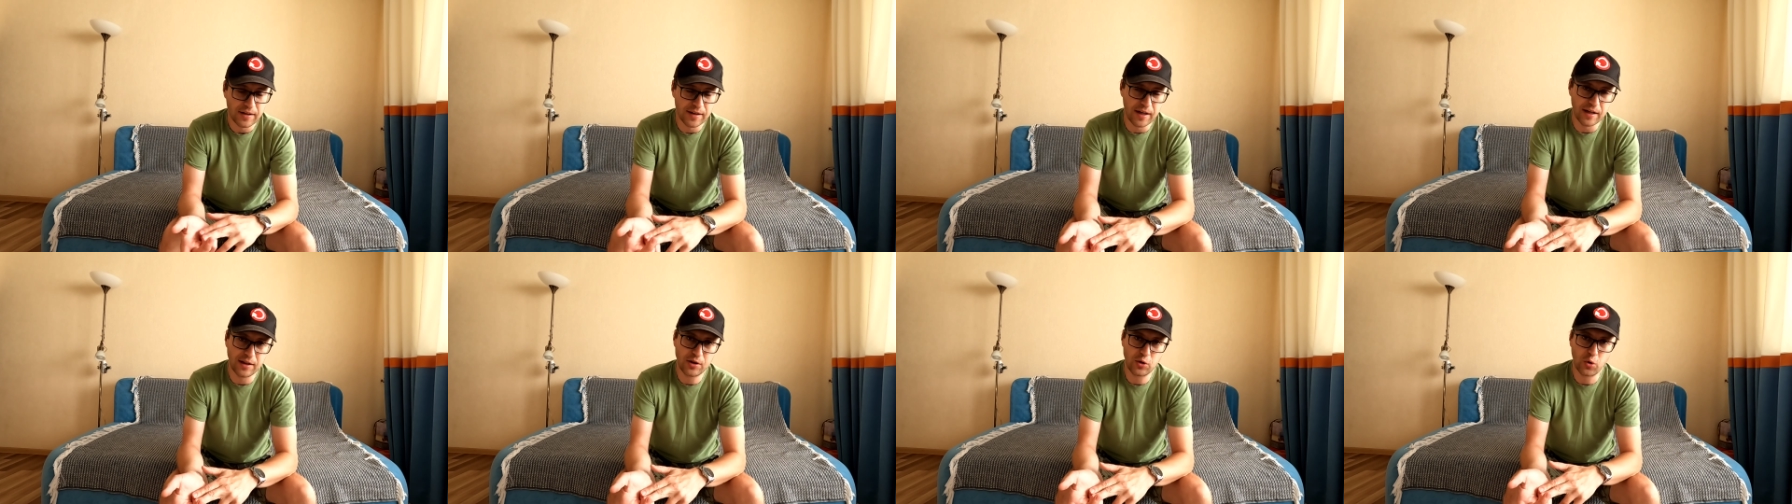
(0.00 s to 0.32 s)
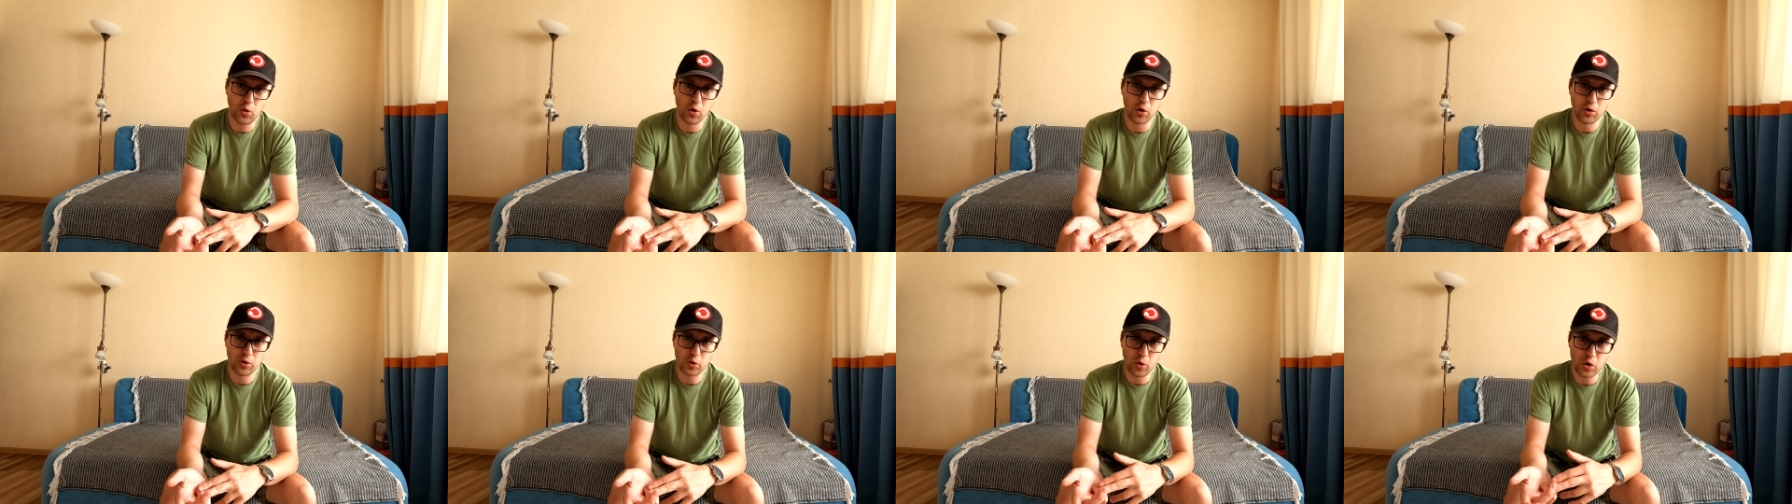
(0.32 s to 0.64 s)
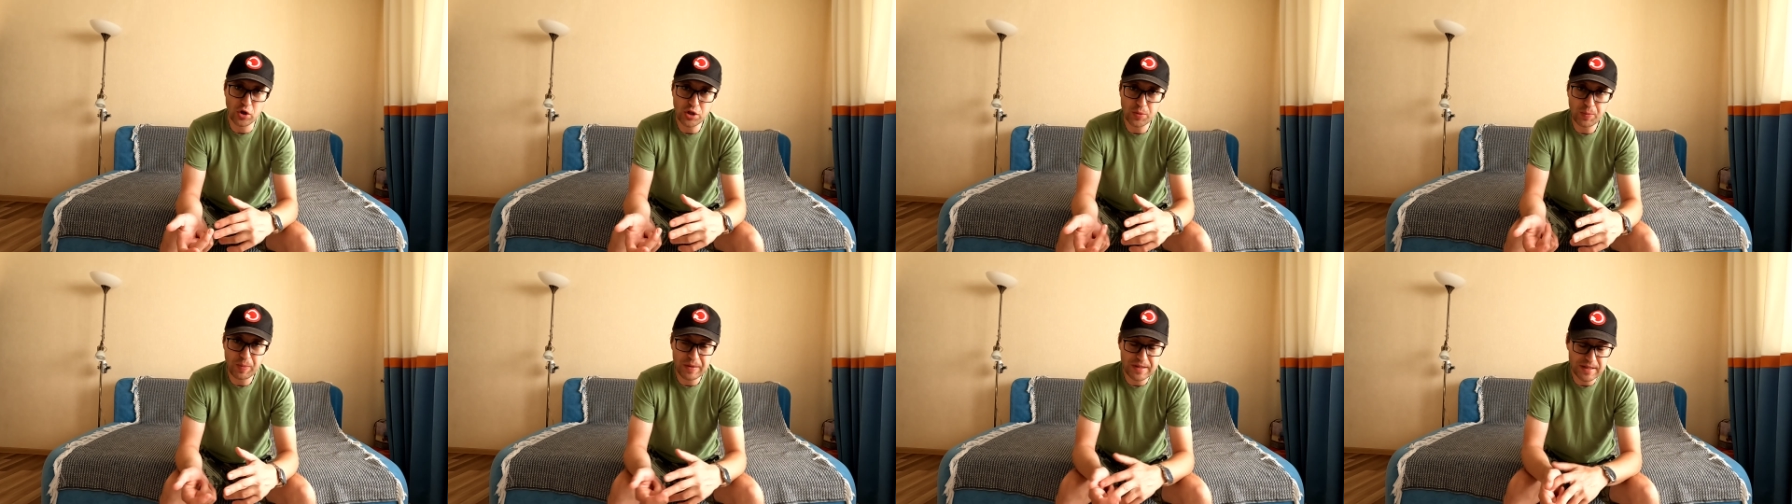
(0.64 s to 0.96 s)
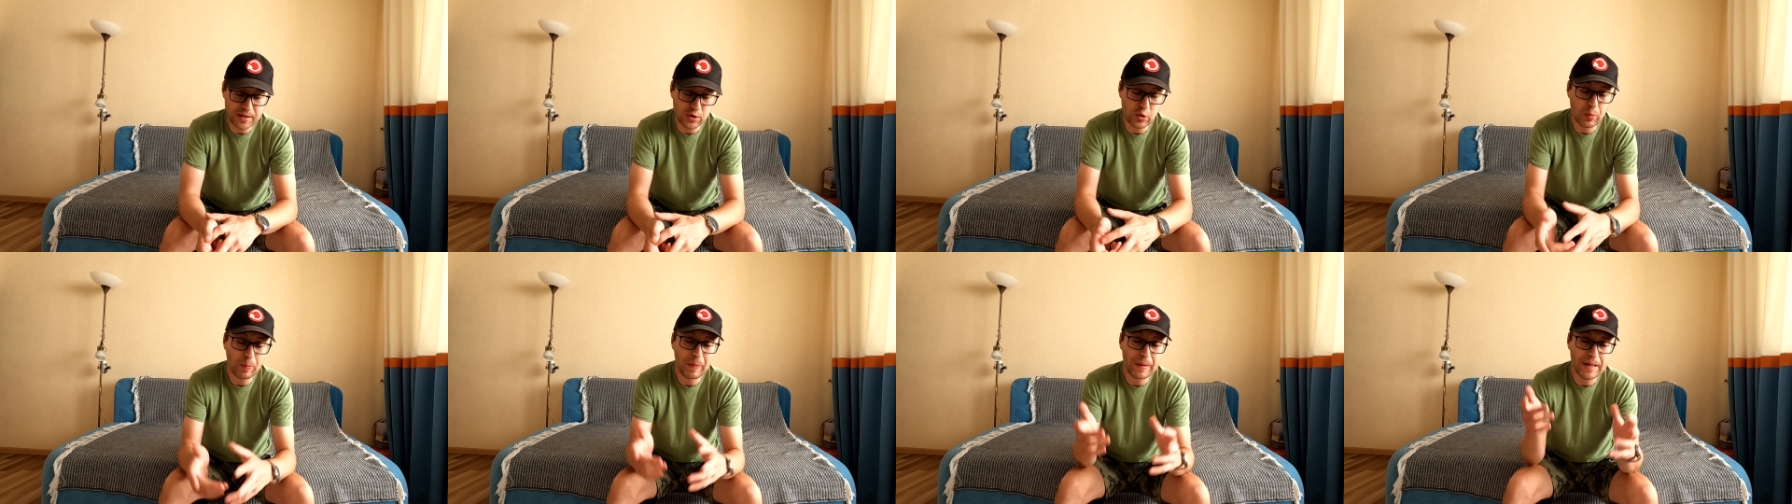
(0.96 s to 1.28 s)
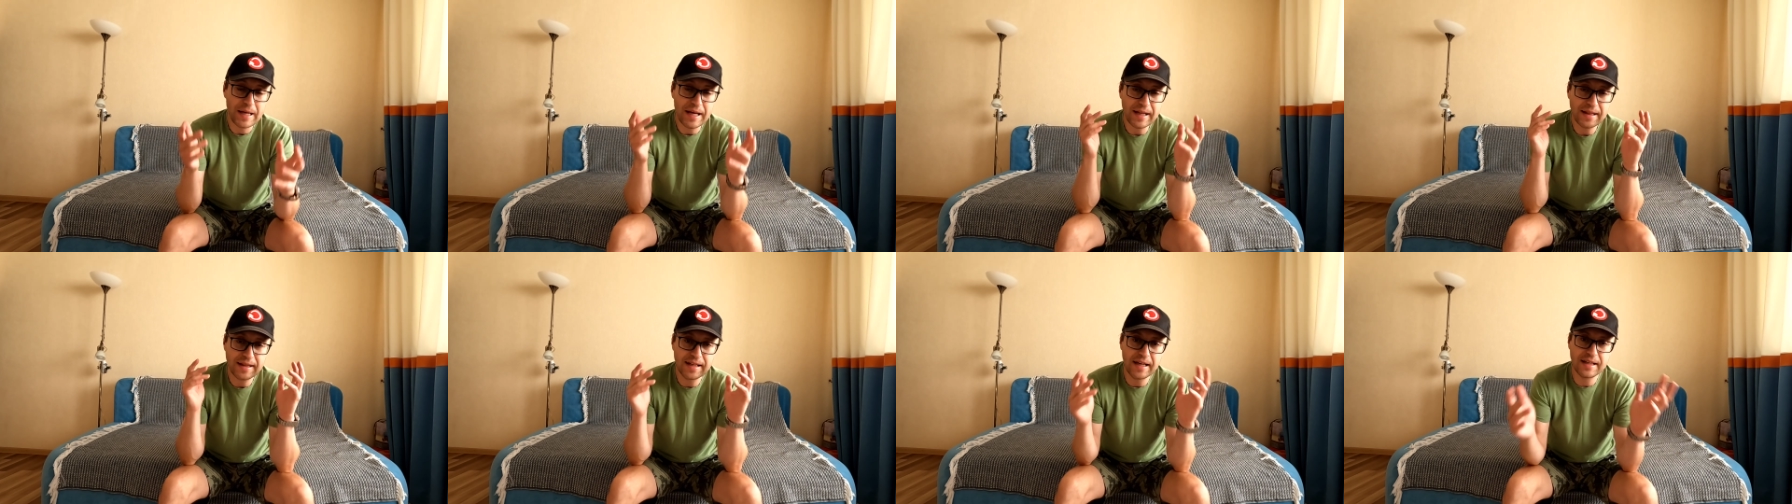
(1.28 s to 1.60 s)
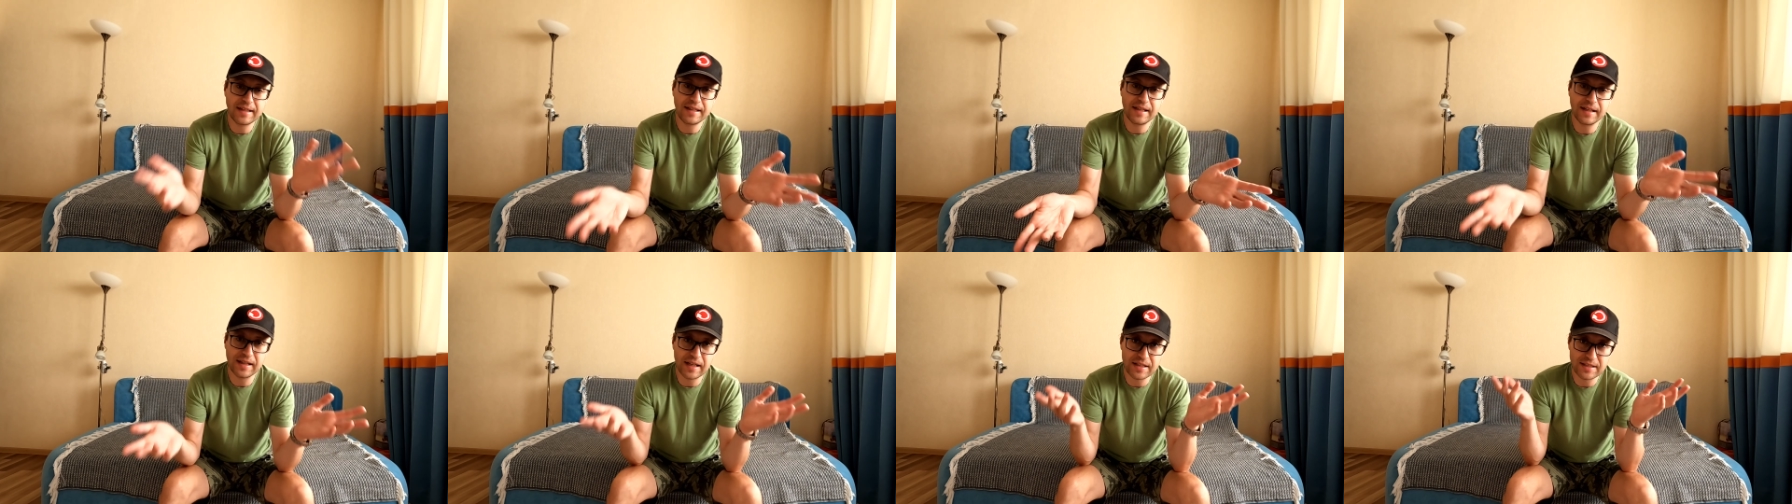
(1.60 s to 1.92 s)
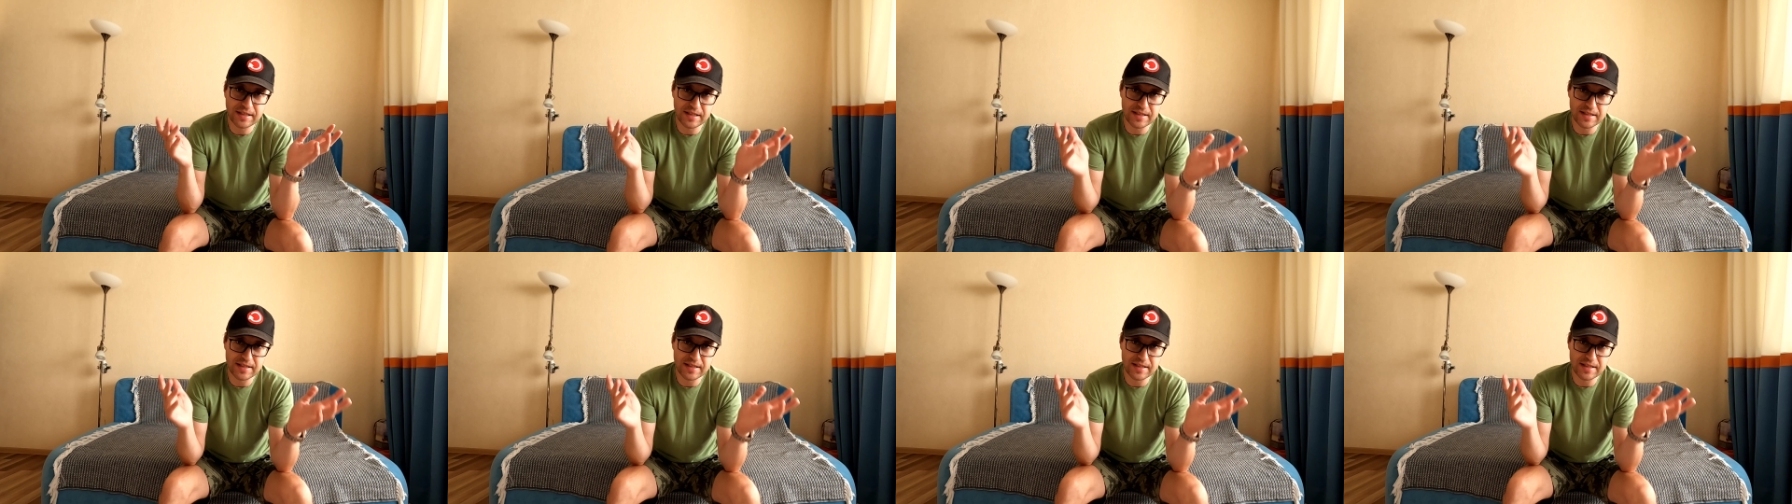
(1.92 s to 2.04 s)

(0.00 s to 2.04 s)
Найткор тоже признан. Ну, понятное дело,